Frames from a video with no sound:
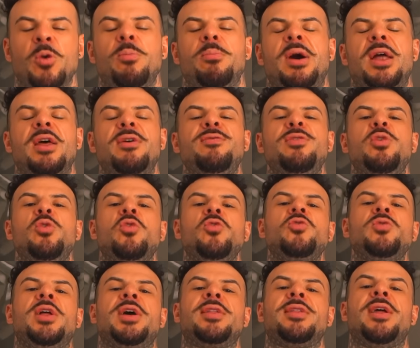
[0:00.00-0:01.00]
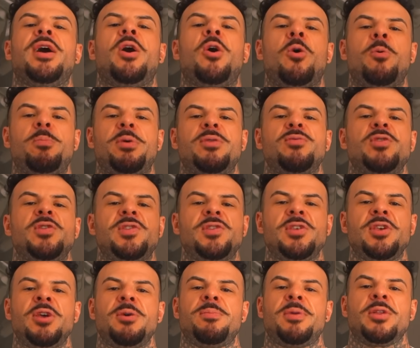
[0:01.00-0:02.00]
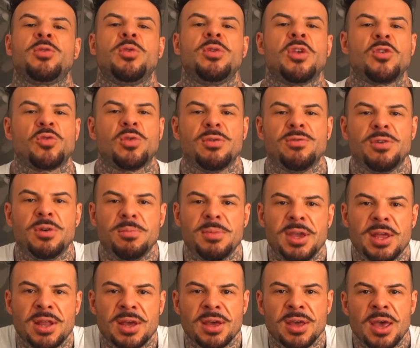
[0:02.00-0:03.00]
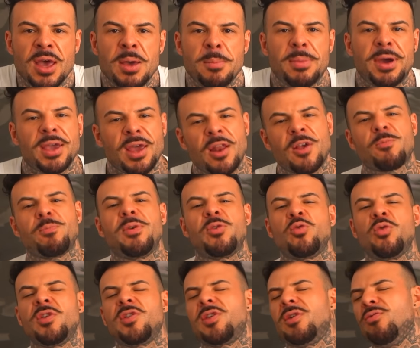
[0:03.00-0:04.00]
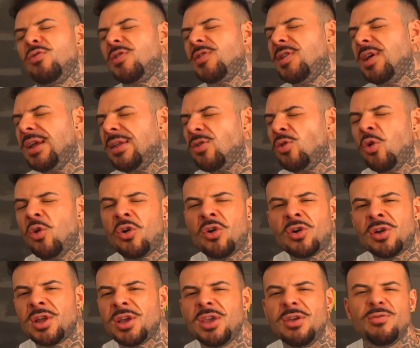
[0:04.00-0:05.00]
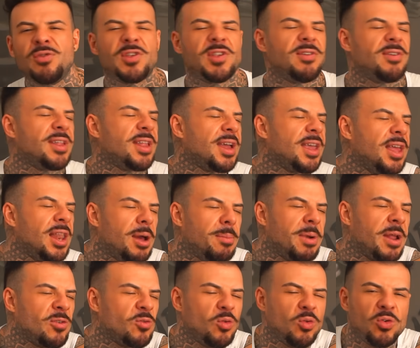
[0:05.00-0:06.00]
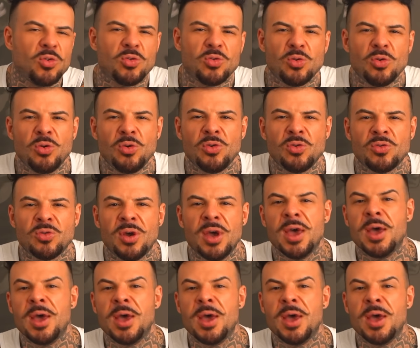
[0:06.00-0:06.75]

um maravilhoso Natal para você, para toda a sua família, para aquelas pessoas que você adora, que você vai dar aquele abraço gostoso,